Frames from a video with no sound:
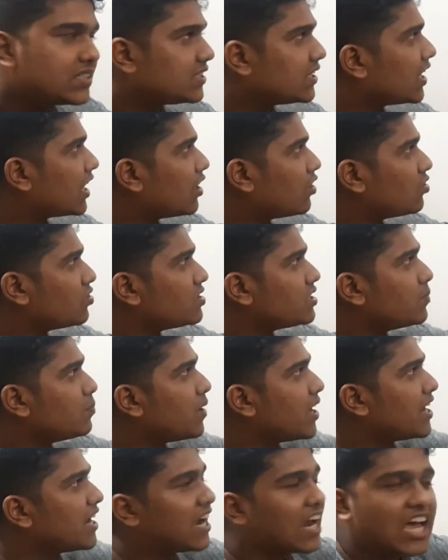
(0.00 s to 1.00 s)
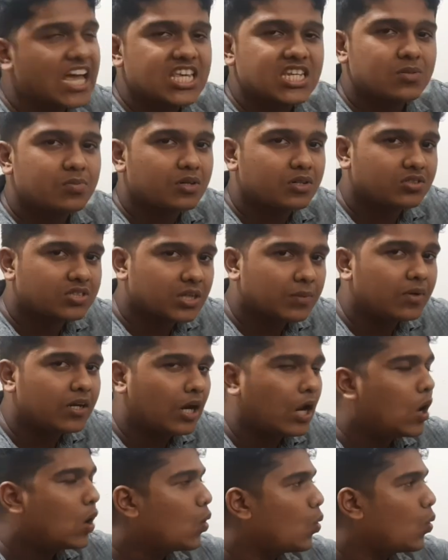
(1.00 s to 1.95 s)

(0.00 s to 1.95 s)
আসছে কারণ হচ্ছে বাইনারি হাইস্ট মান হচ্ছে আমার